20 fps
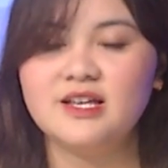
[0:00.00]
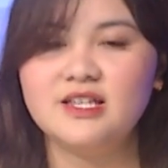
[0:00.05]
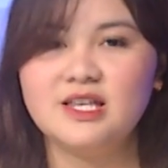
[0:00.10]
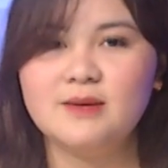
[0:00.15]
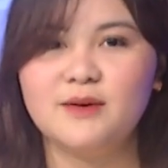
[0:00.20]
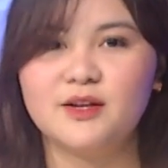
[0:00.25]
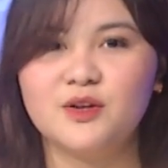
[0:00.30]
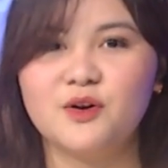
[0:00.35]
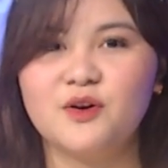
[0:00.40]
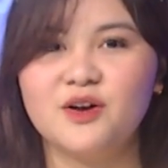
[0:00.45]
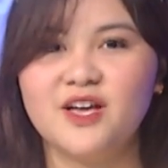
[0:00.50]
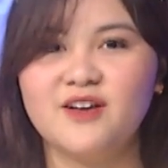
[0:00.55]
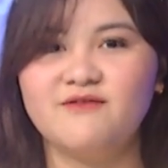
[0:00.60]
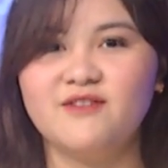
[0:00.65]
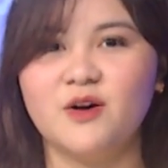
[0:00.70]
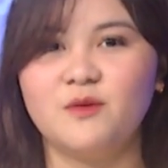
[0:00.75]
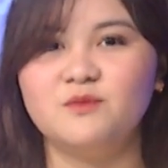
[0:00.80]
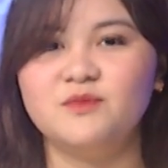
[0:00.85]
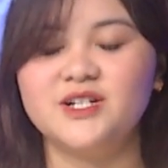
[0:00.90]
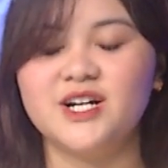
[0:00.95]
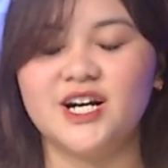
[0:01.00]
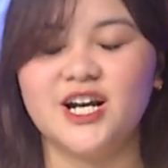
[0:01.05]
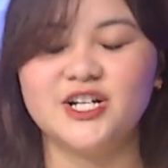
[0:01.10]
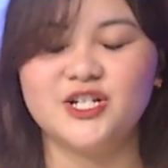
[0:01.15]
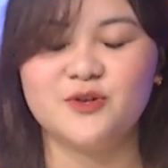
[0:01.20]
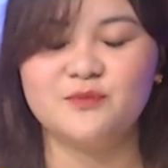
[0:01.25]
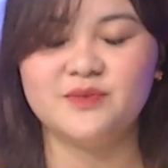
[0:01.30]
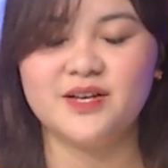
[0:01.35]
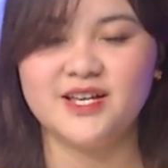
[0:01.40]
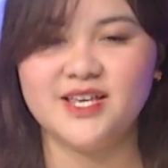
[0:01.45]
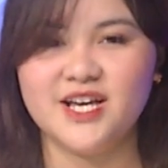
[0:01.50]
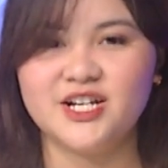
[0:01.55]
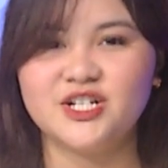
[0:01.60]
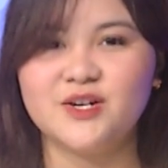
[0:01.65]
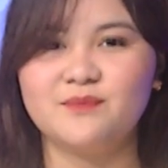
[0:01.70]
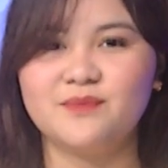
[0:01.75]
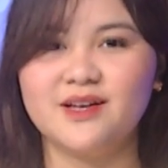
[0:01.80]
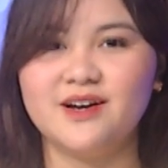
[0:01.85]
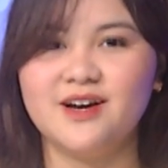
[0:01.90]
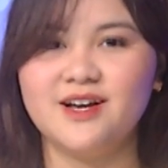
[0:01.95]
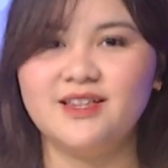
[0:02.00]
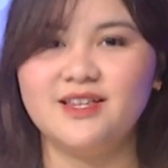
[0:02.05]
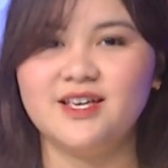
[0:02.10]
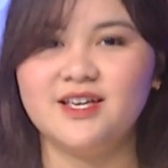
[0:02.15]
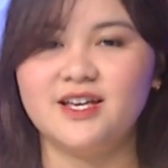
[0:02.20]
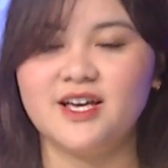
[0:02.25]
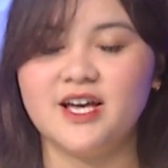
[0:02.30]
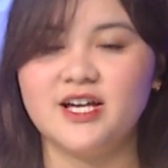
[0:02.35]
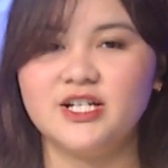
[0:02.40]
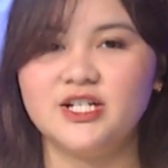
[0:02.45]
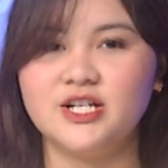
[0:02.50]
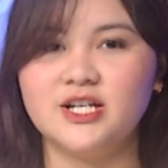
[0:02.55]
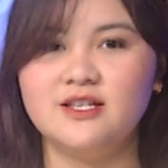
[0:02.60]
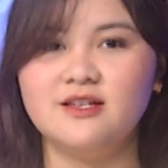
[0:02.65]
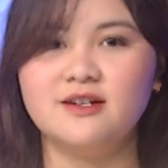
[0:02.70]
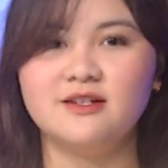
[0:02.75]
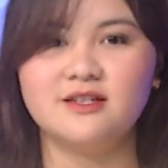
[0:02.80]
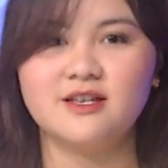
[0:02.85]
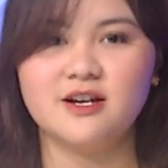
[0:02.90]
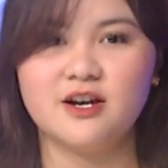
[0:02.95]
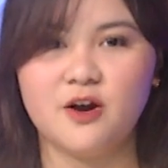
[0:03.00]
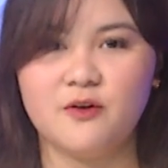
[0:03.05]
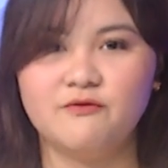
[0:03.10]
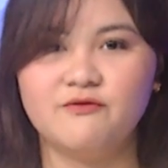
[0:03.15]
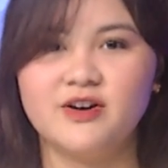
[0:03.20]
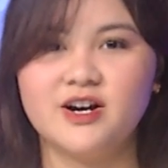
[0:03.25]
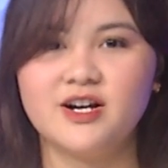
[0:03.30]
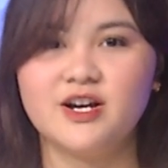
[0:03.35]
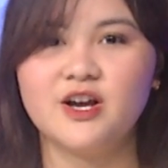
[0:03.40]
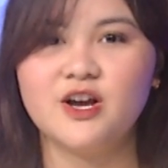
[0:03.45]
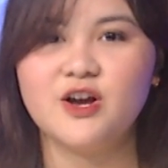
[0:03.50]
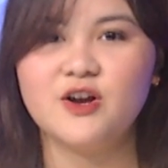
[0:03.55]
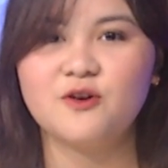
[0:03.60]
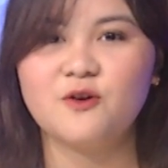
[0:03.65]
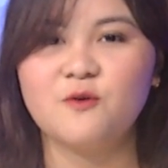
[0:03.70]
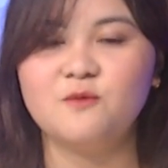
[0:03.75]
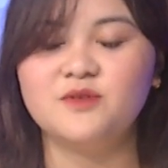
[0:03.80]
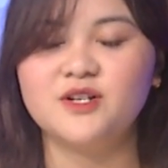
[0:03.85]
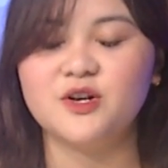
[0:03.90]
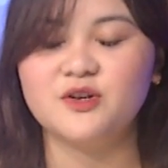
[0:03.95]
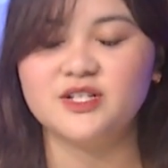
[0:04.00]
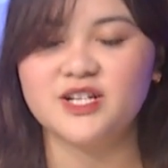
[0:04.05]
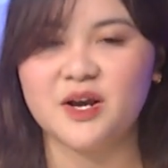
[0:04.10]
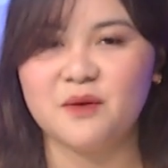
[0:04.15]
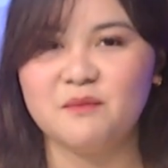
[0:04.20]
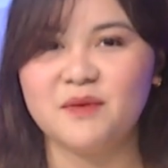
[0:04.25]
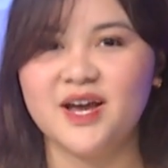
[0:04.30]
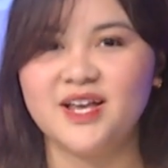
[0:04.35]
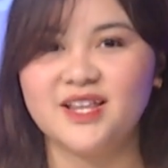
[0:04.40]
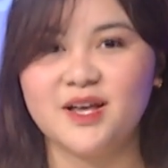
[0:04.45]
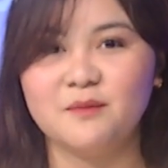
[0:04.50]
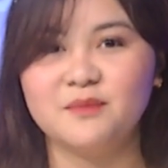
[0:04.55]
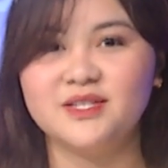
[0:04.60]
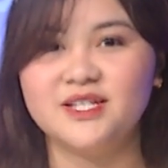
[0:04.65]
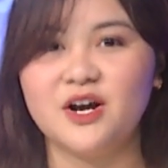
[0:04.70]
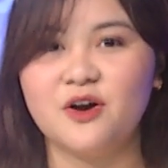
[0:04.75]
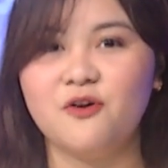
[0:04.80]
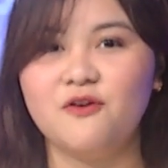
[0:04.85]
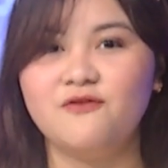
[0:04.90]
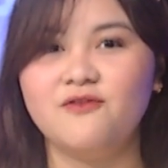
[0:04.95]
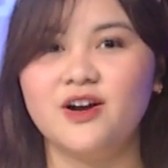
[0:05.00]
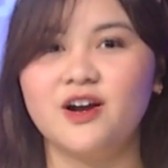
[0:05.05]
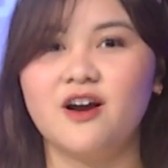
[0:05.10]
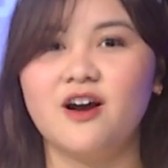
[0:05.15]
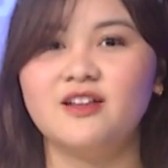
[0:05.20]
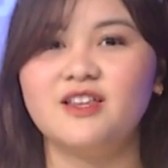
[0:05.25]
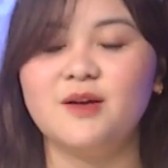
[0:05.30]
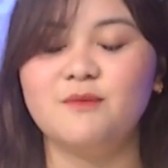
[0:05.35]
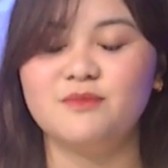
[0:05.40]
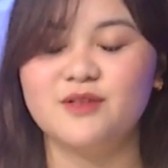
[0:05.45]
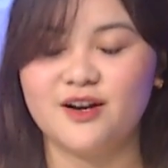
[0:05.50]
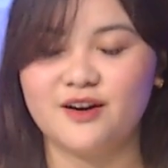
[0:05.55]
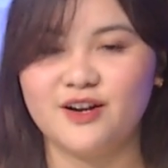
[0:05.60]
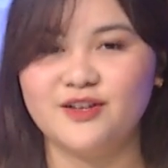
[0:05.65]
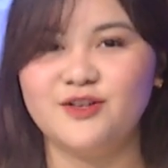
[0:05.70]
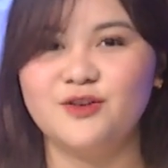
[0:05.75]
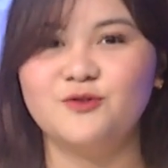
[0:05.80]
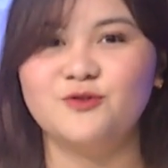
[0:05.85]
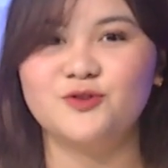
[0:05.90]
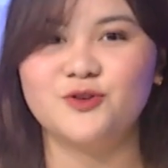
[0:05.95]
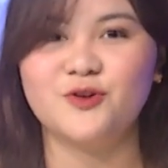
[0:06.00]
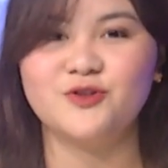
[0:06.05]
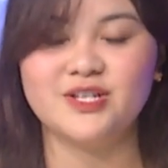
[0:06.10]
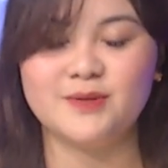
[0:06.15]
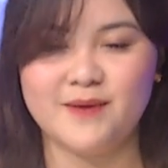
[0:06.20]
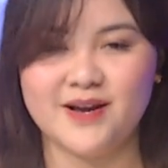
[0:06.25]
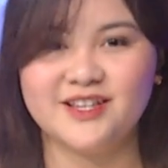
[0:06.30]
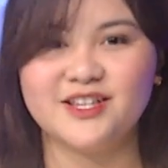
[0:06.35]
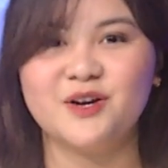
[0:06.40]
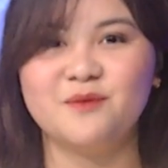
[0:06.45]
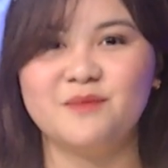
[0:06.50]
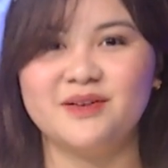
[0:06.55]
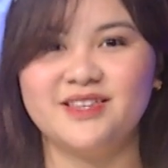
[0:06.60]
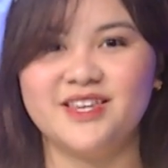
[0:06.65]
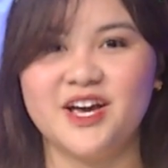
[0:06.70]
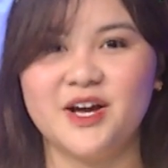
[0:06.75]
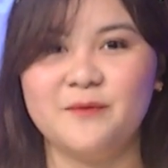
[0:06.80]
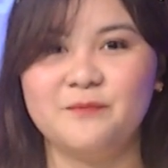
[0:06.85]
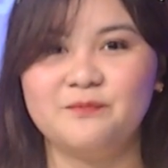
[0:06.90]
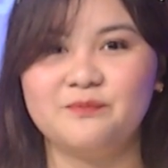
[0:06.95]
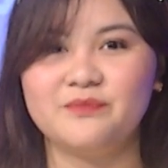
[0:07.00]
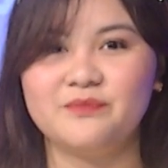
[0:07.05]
Nhưng mà thôi hy vọng rằng là trong thời gian sắp tới thì nghệ sĩ nhân dân Hồng Vân cũng sẽ sang Mỹ thăm cháu và có thêm thật là nhiều show cho bản thân mình nhé.